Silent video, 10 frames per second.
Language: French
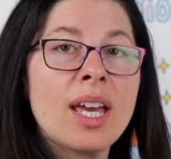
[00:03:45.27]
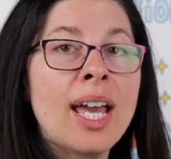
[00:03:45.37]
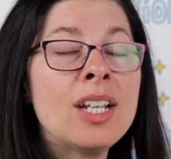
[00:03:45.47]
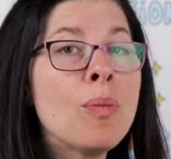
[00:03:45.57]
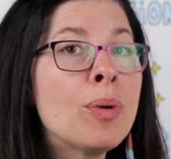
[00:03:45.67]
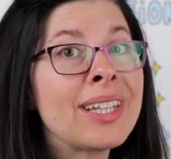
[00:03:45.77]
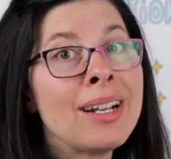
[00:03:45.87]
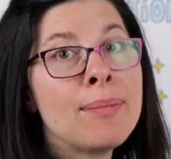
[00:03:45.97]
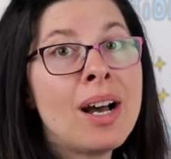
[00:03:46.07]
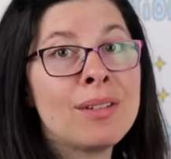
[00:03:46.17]
Elle n'a pas
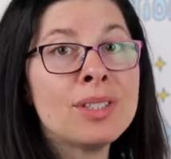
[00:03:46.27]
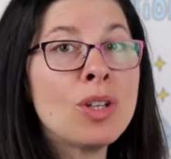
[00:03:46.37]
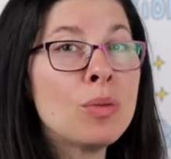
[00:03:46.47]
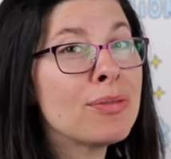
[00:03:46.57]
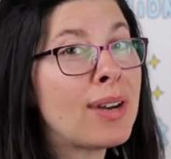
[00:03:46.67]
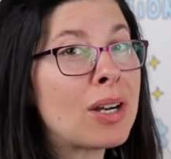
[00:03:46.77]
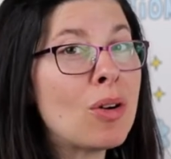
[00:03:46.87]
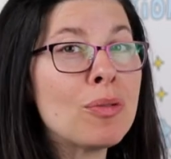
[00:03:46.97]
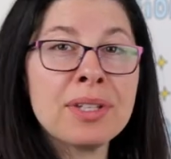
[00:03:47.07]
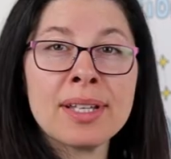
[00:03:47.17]
tellement envie de lui faire
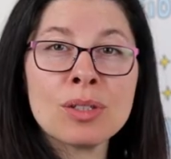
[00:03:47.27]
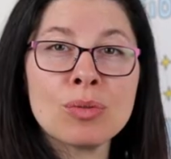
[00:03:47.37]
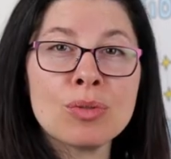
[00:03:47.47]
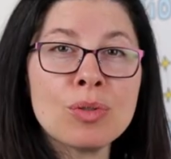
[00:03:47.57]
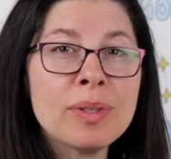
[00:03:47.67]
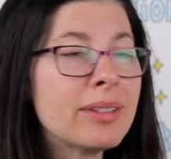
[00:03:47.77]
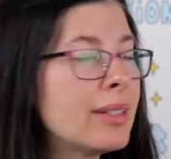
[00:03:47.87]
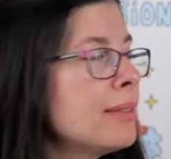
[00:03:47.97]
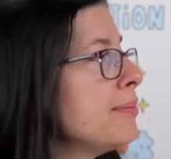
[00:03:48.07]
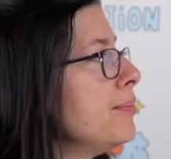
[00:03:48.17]
confiance tout de suite, hein?